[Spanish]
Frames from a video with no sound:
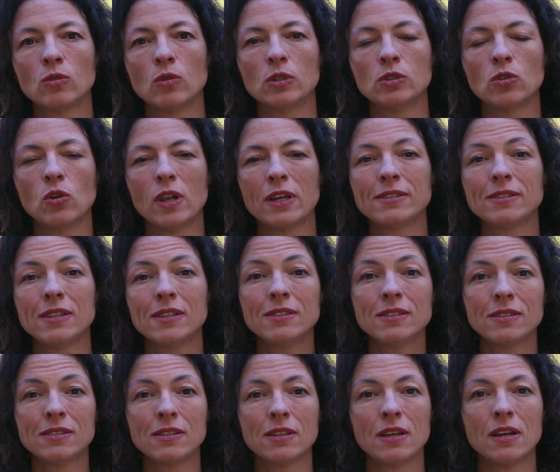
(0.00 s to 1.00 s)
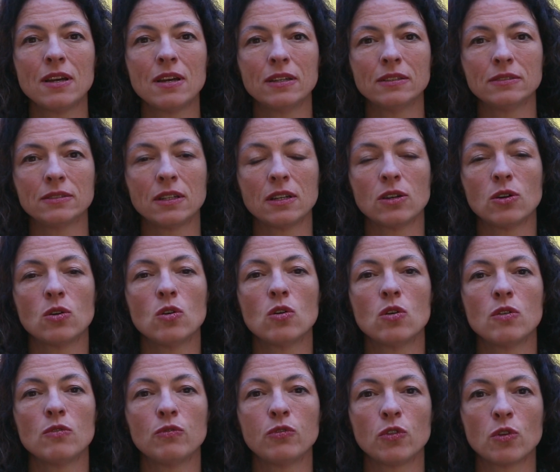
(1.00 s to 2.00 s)
cuando la ciencia
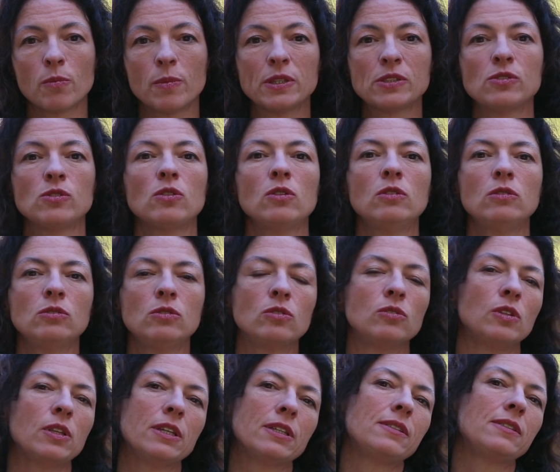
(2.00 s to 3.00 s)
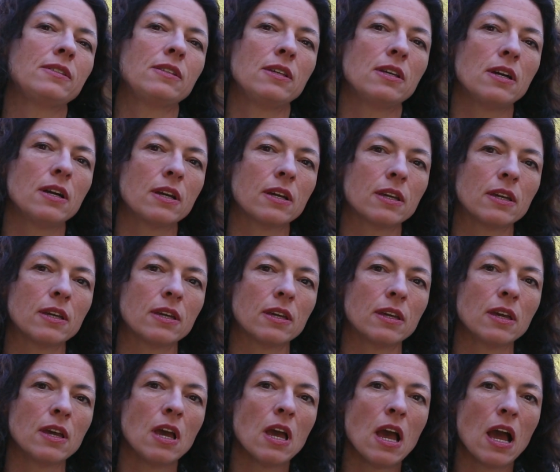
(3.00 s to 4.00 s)
entregó información donde decía
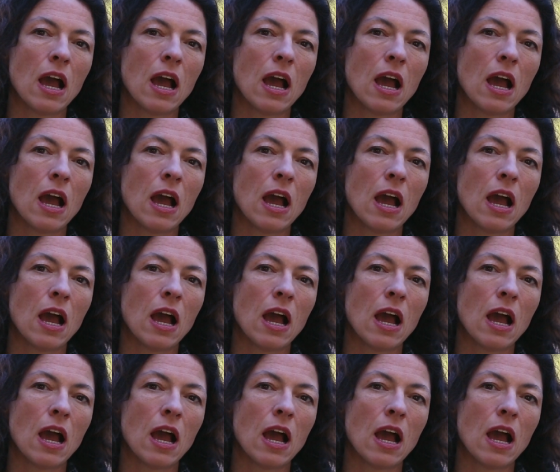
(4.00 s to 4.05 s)
que